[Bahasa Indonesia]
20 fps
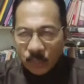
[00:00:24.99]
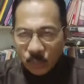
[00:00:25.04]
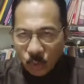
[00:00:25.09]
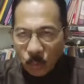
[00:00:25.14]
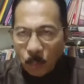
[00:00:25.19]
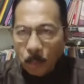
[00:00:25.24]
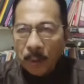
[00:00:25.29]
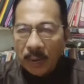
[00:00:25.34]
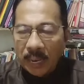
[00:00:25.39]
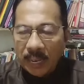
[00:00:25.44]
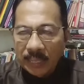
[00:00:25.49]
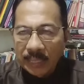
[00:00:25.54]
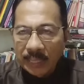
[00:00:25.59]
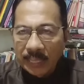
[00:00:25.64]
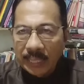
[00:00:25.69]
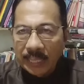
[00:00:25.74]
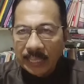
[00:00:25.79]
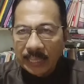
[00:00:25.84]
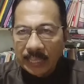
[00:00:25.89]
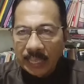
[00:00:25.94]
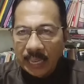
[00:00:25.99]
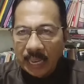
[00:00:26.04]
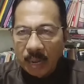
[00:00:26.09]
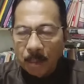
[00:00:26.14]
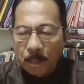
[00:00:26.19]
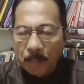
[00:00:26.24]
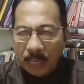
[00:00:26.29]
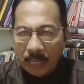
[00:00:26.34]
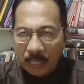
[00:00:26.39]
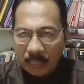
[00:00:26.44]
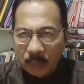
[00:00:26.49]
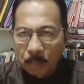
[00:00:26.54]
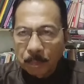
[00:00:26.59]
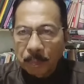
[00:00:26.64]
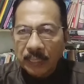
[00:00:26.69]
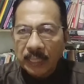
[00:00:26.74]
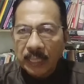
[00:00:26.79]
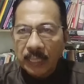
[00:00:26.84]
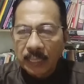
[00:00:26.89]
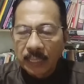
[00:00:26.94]
Jumpa lagi kita pada
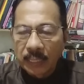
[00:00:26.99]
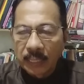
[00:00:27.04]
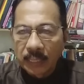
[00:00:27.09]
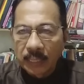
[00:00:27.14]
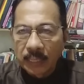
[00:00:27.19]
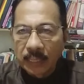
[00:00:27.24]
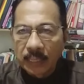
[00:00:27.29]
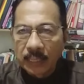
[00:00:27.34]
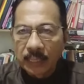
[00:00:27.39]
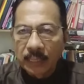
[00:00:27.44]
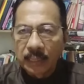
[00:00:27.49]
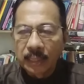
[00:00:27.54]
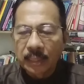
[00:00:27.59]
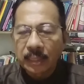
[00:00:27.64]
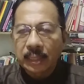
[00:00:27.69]
kesempatan ini.